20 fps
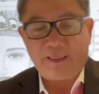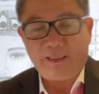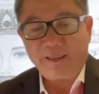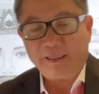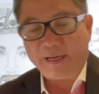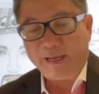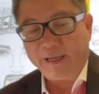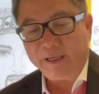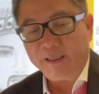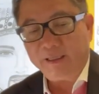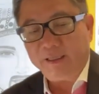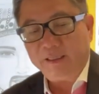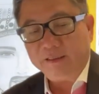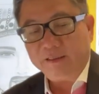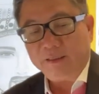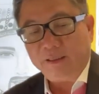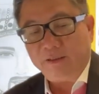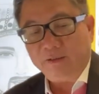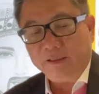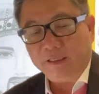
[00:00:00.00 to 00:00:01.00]
ăn đảng ở
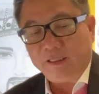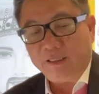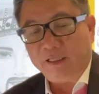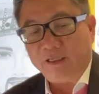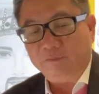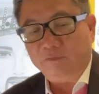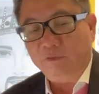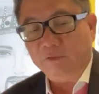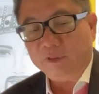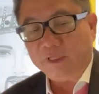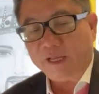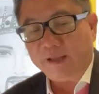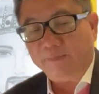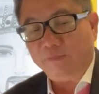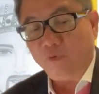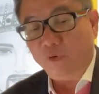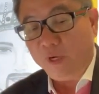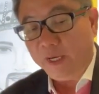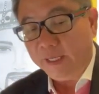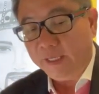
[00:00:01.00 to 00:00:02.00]
chỗ nhà thờ Phú
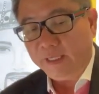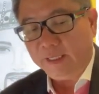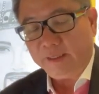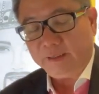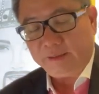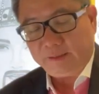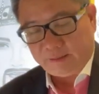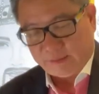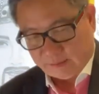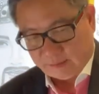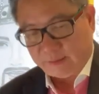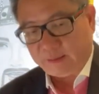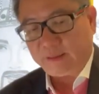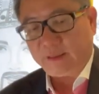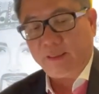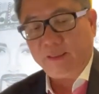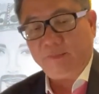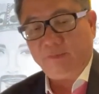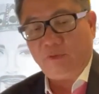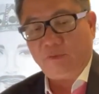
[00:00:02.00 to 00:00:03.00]
Cam Quế đó
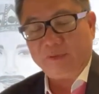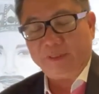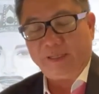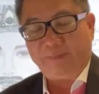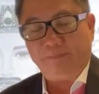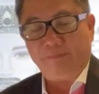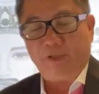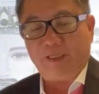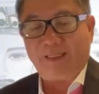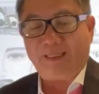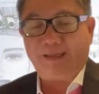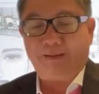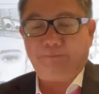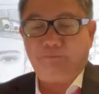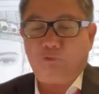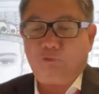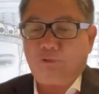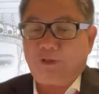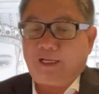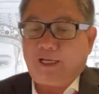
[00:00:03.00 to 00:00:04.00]
đó là một trăm phần
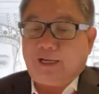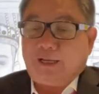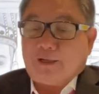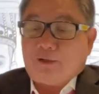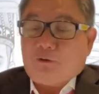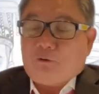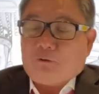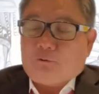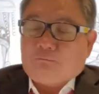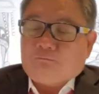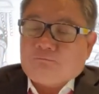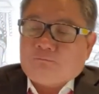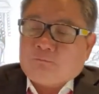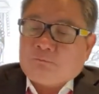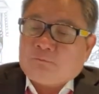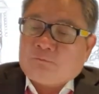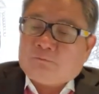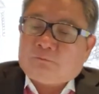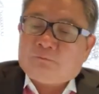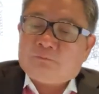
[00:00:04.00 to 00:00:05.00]
trăm một ngàn luôn
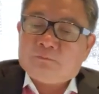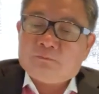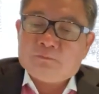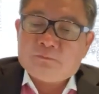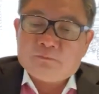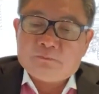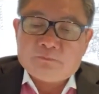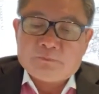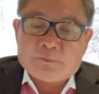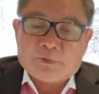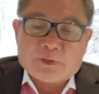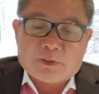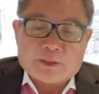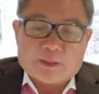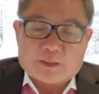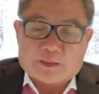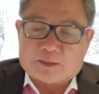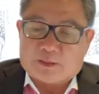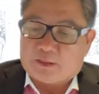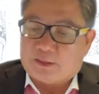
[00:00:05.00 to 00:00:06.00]

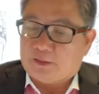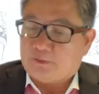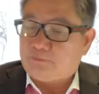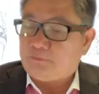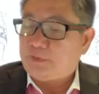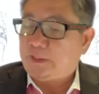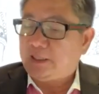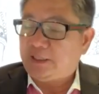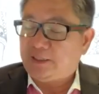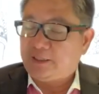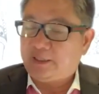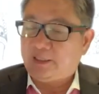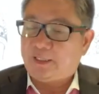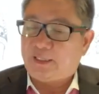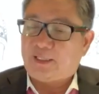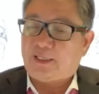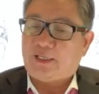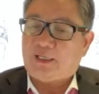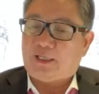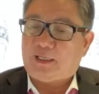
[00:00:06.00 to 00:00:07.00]
rồi cũng như
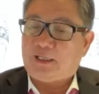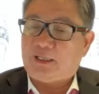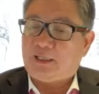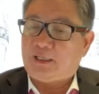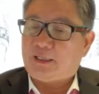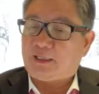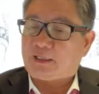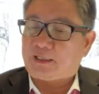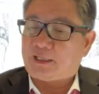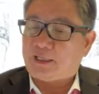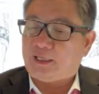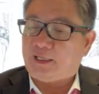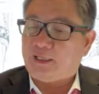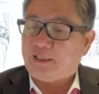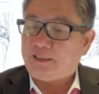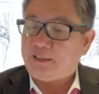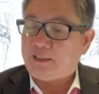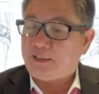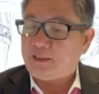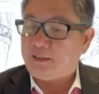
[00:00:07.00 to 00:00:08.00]
uh,
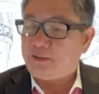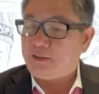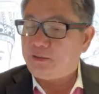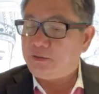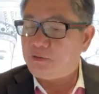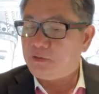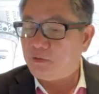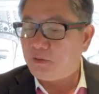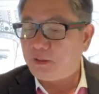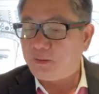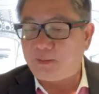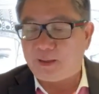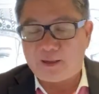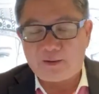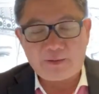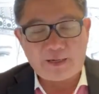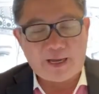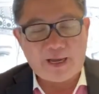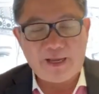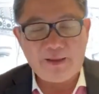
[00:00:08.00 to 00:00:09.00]
cỡ như vua
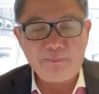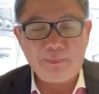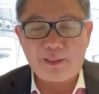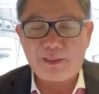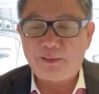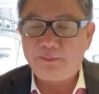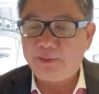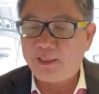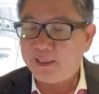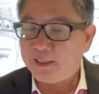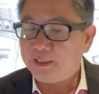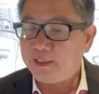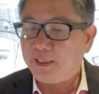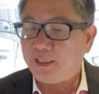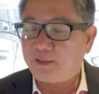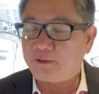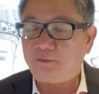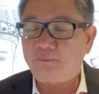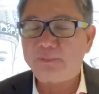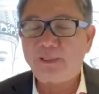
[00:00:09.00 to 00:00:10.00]
Bảo Đại mình hiện
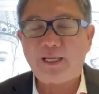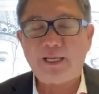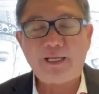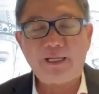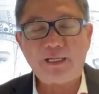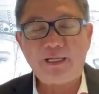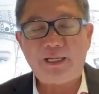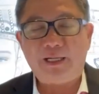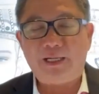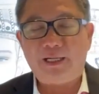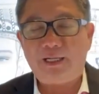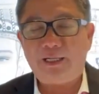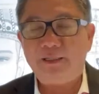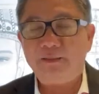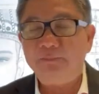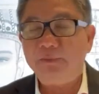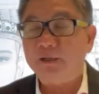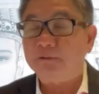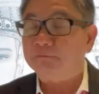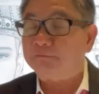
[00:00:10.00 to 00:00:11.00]
giờ cũng đang
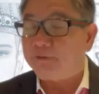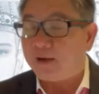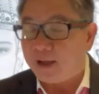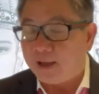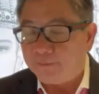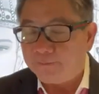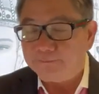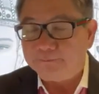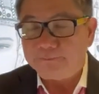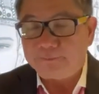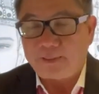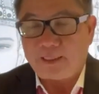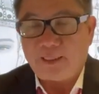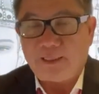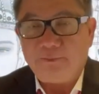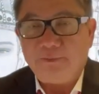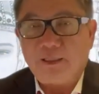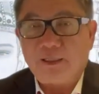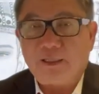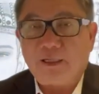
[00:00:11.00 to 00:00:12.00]
ở bên Pháp
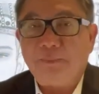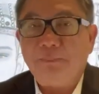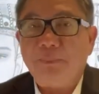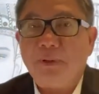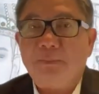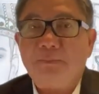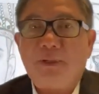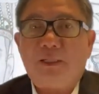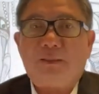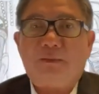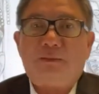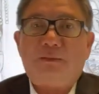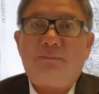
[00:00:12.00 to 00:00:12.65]
ở bên Upperman